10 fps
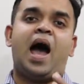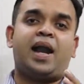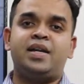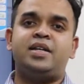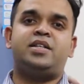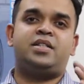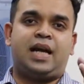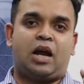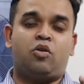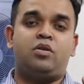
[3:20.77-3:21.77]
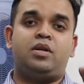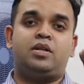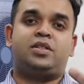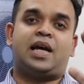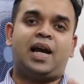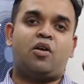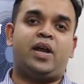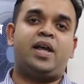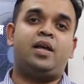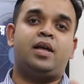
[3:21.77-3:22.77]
আরেকটি যেটি কারণ যার কারণে